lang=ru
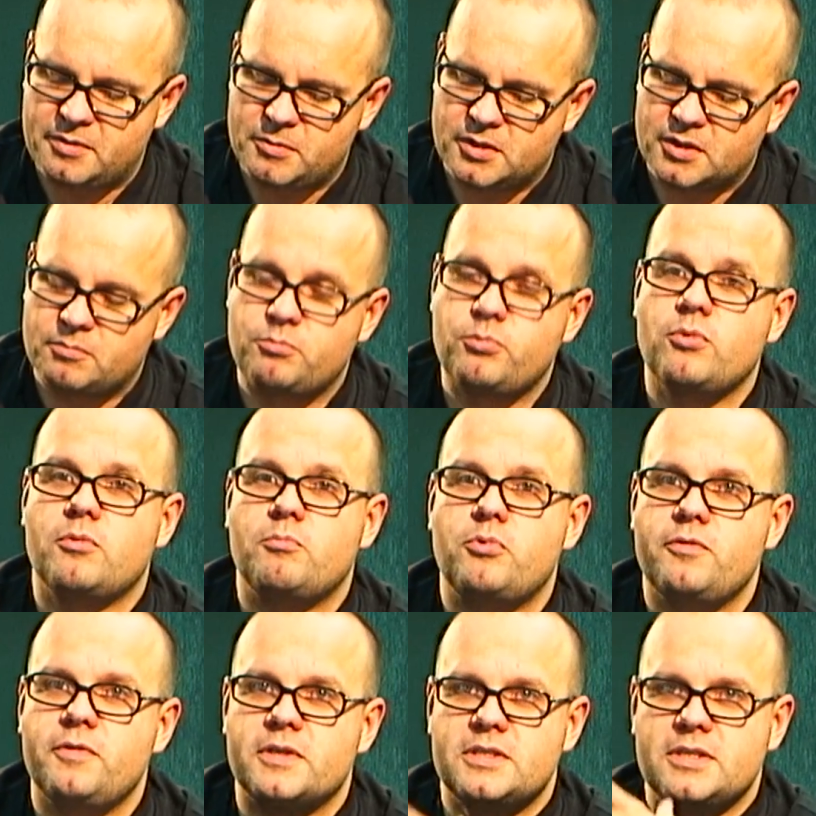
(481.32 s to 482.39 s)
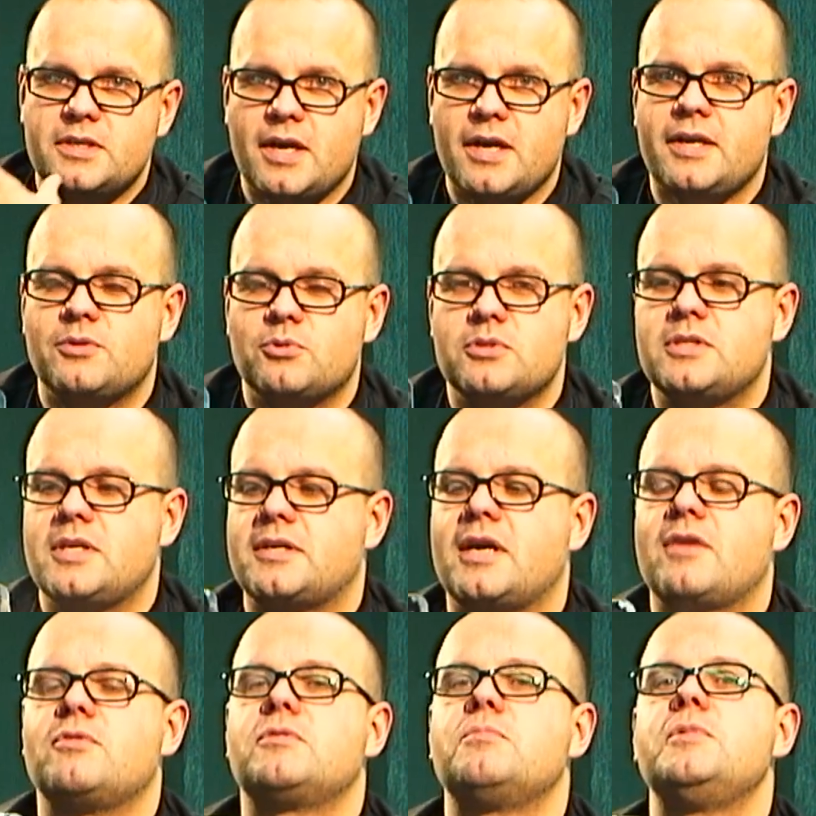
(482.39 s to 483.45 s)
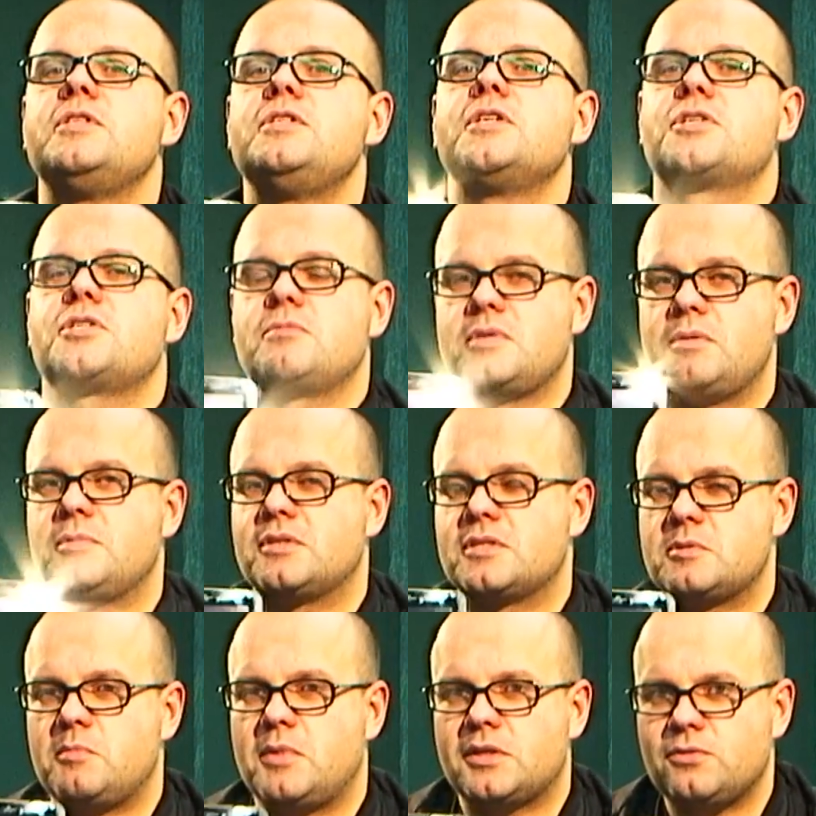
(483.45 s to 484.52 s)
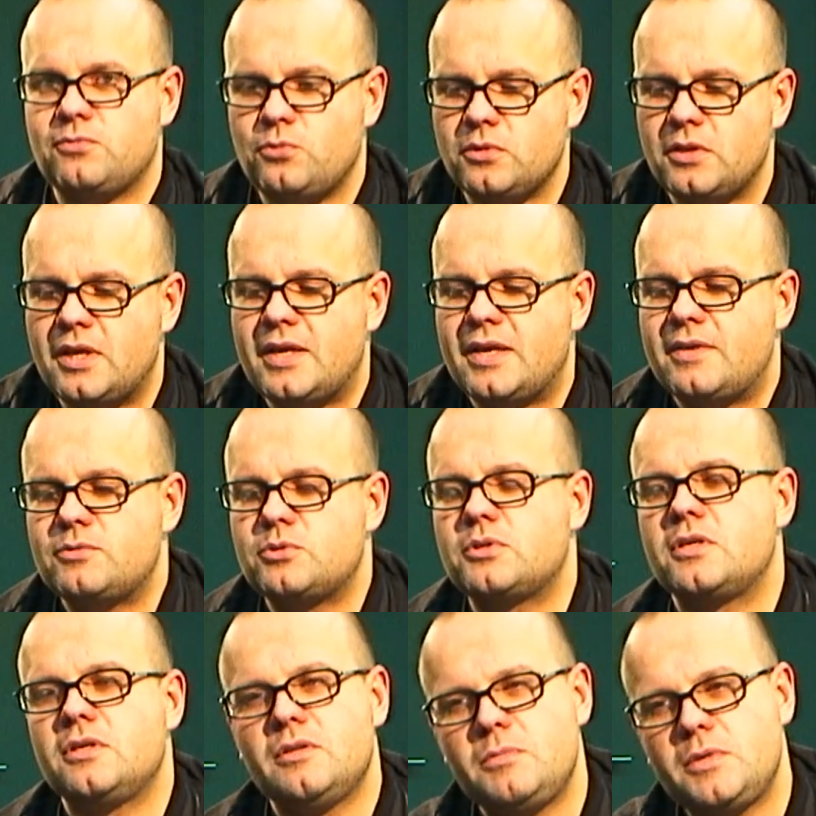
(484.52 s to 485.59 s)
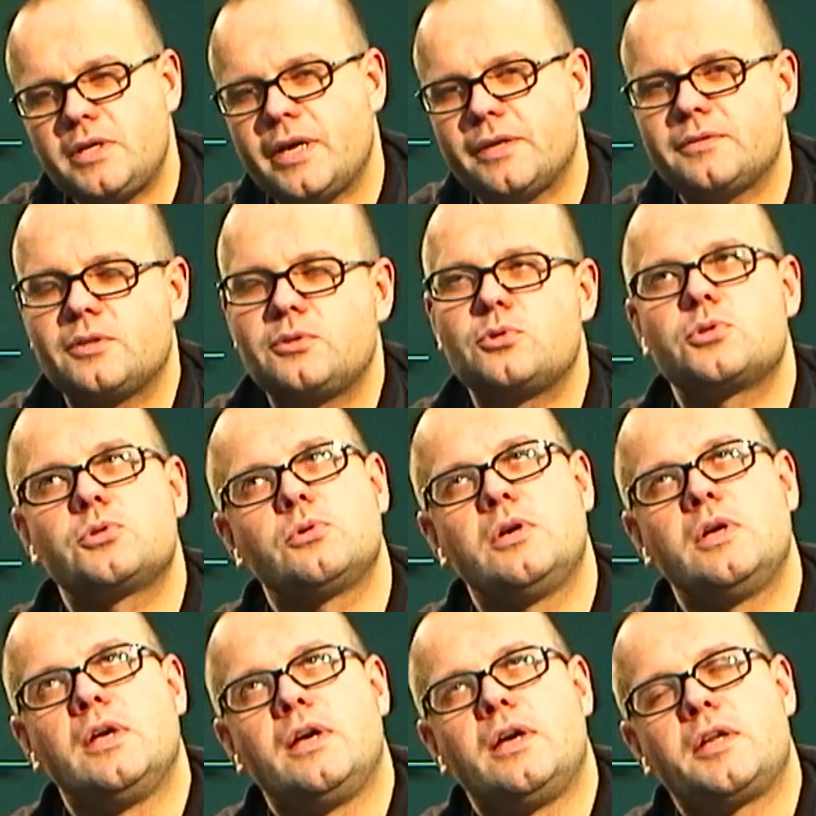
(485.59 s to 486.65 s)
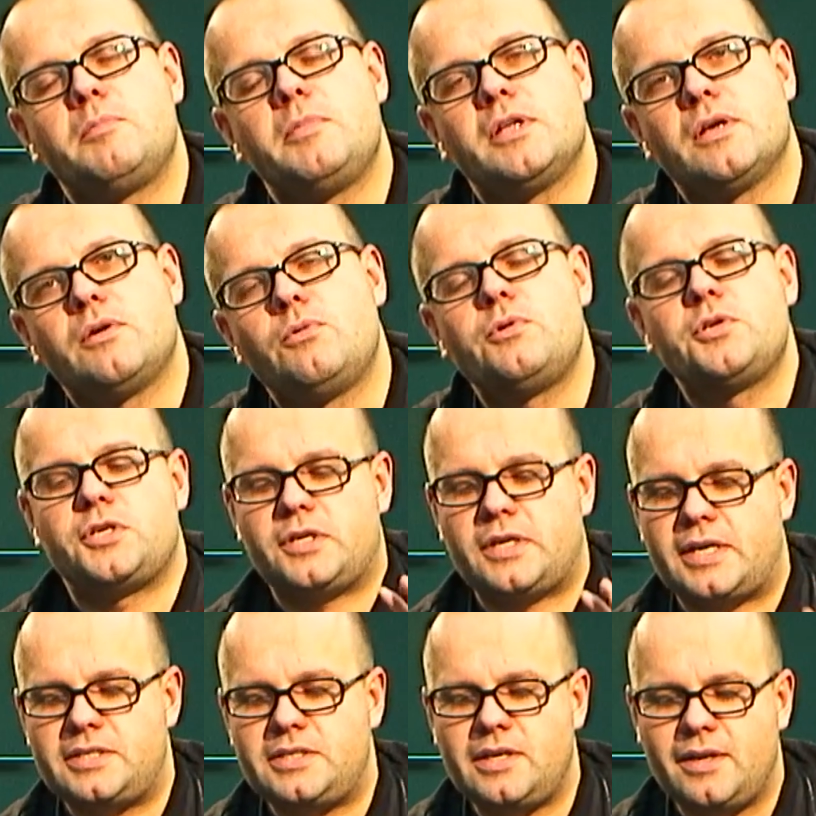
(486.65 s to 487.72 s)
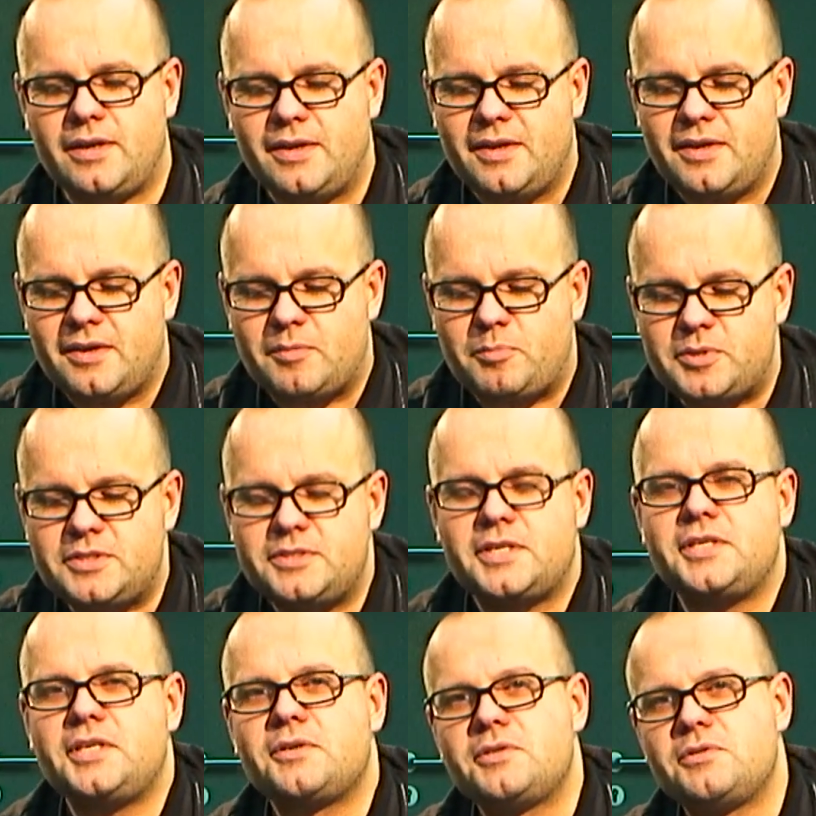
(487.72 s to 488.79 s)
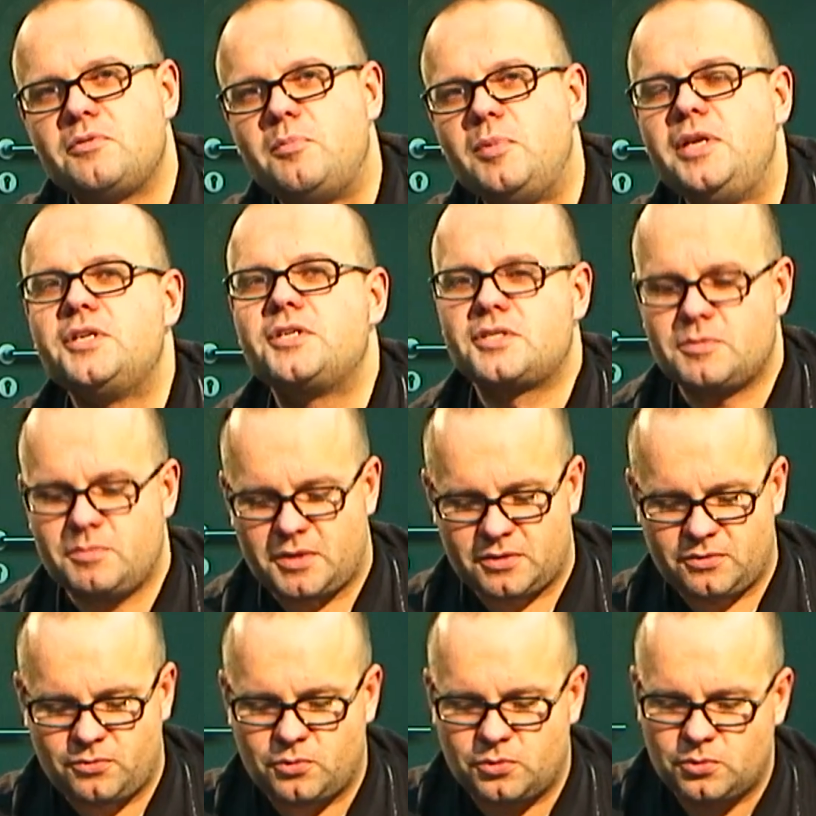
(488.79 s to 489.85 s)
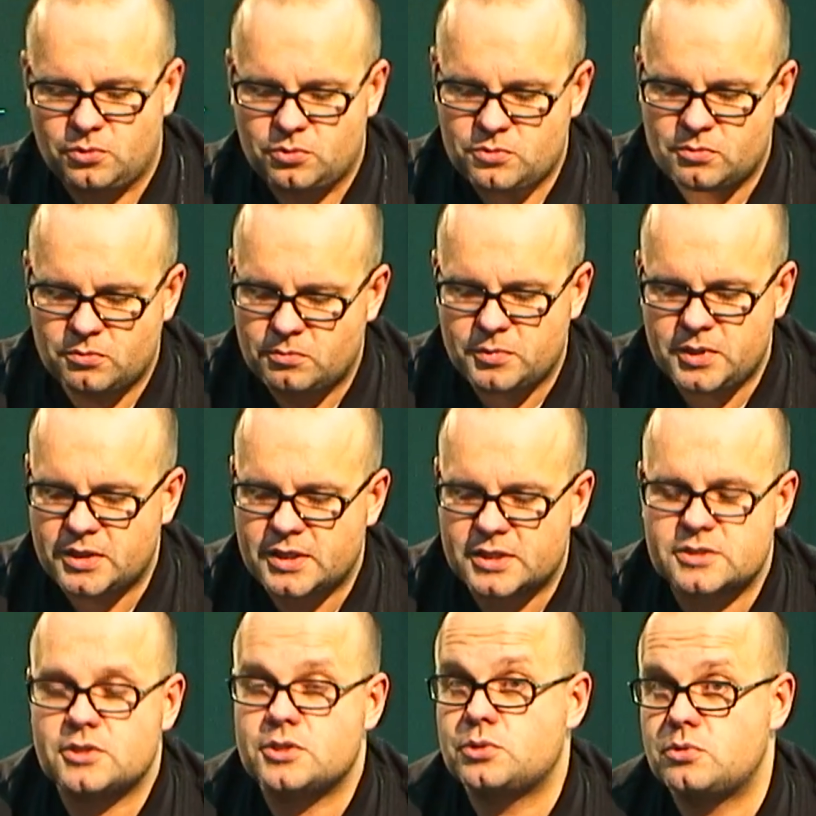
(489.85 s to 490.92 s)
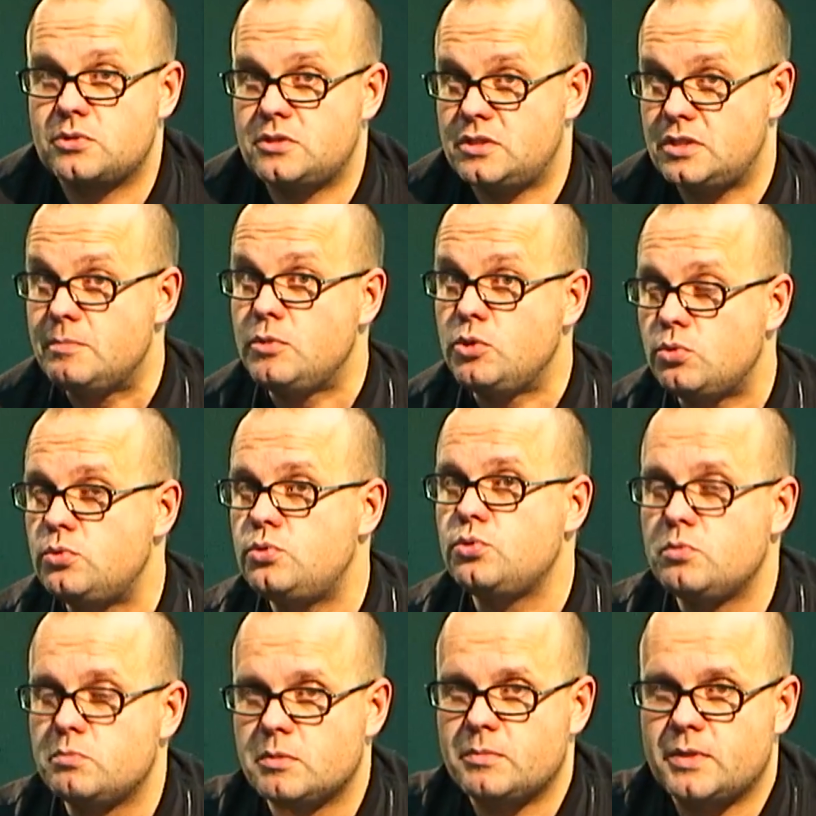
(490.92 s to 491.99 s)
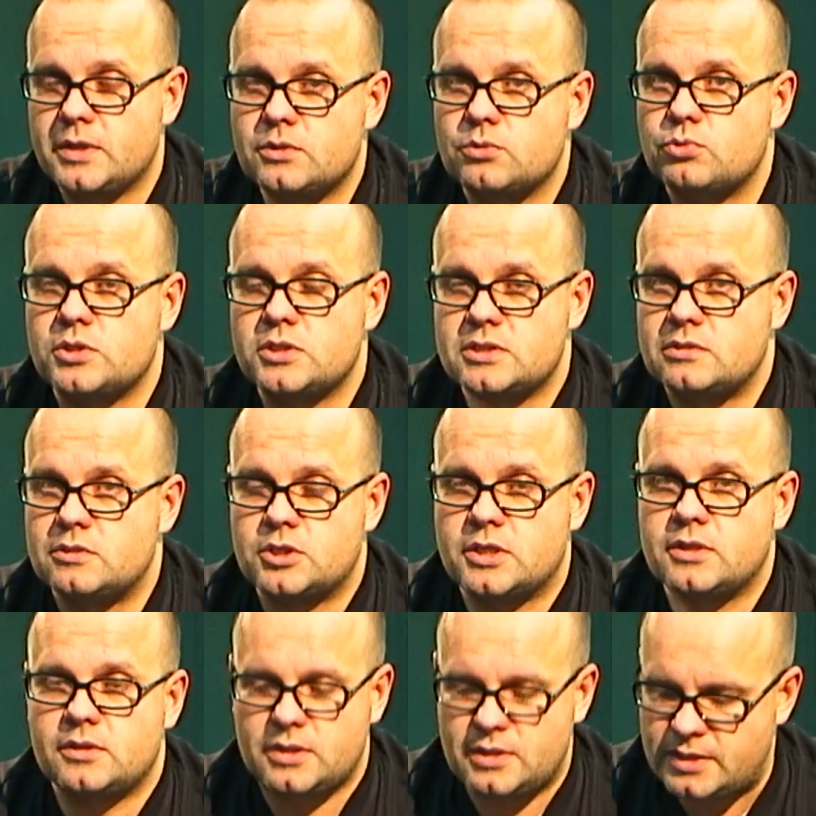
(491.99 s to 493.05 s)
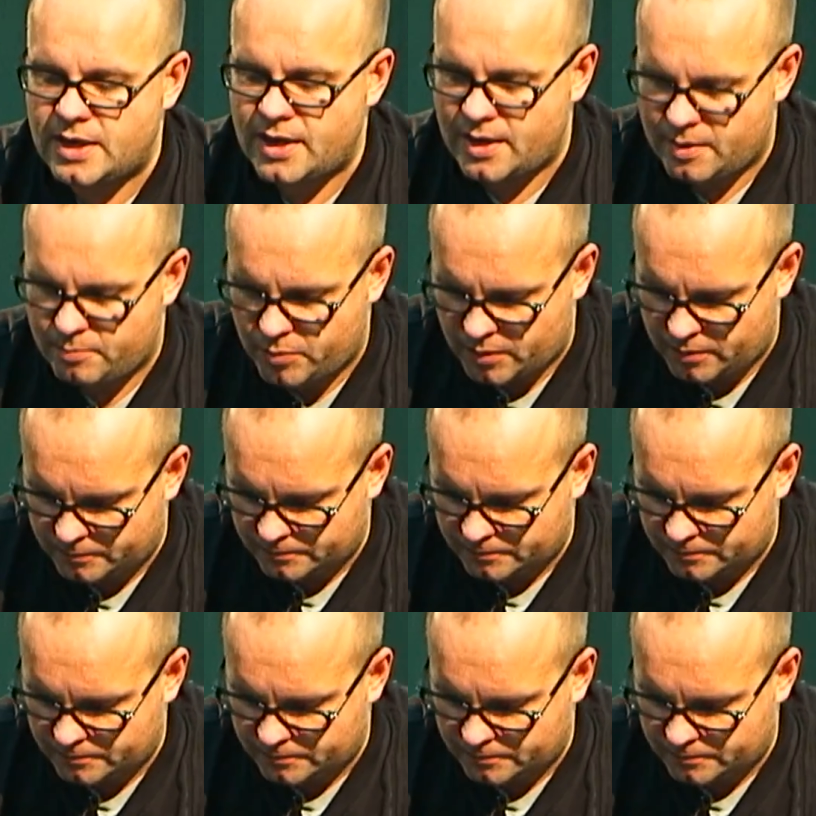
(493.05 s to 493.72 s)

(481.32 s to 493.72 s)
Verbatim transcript: именно по, по вертикали, то есть так, как вот мы держим именно смартфон, все-таки намекает на то, что, ребята, о очень хотели позиционировать его ближе к смартфону, но мне кажется, что с 7 дюймами это уже совершенно нелепо.